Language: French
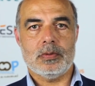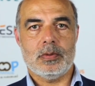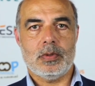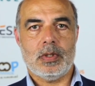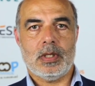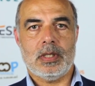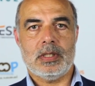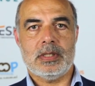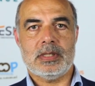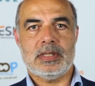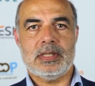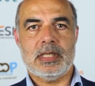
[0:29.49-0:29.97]

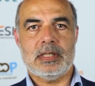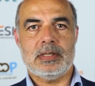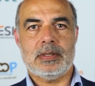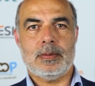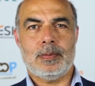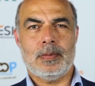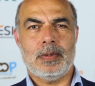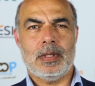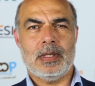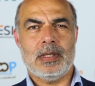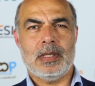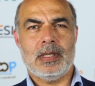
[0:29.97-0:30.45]

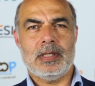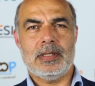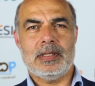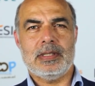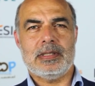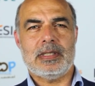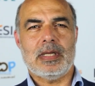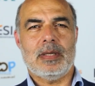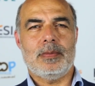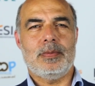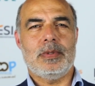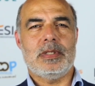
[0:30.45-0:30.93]
nos
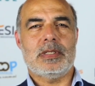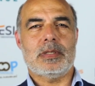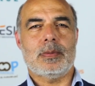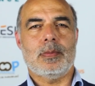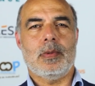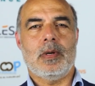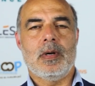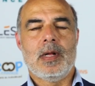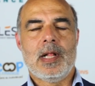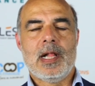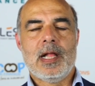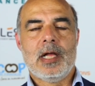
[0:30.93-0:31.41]

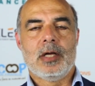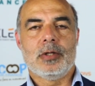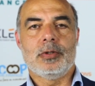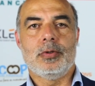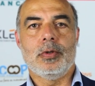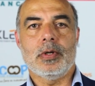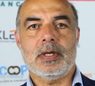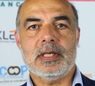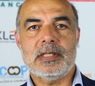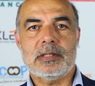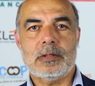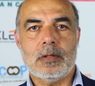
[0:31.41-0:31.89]
établissements
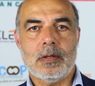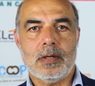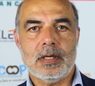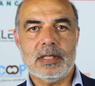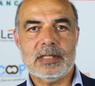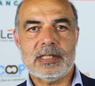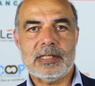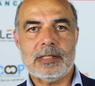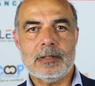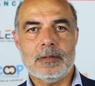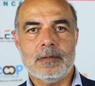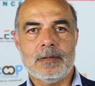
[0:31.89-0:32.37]
de
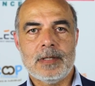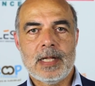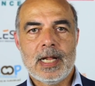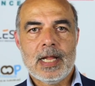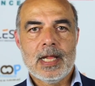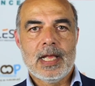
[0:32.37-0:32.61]
restauration.